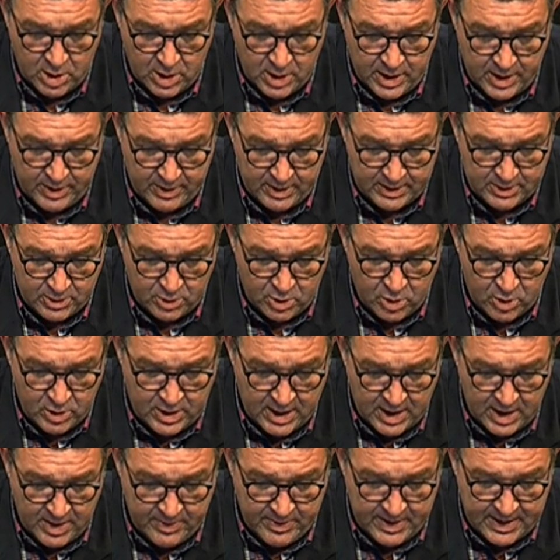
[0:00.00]
Evet
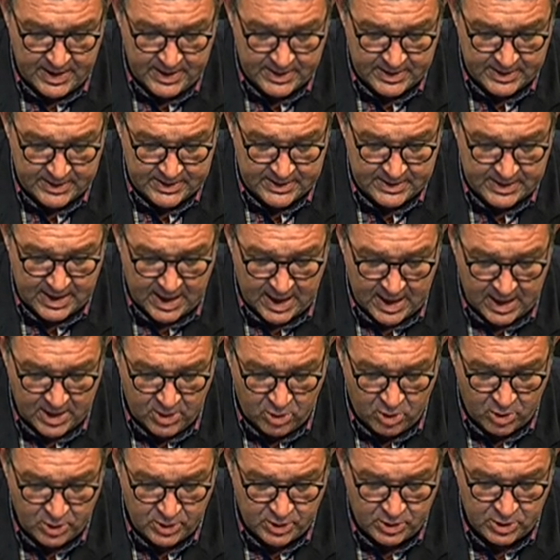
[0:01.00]
ödeyebiliriz.
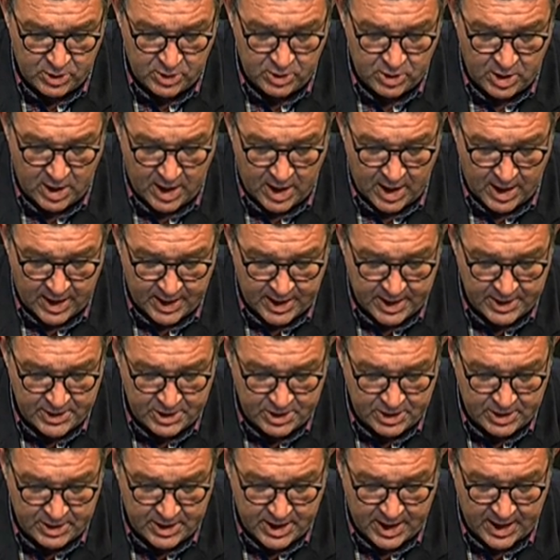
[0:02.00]
Akos
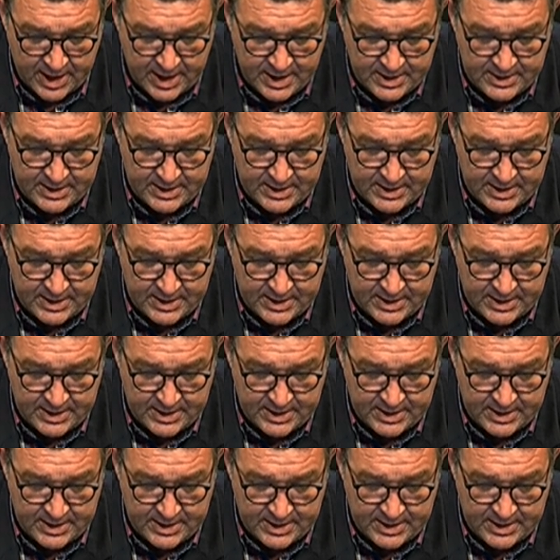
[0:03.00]
araç kayıt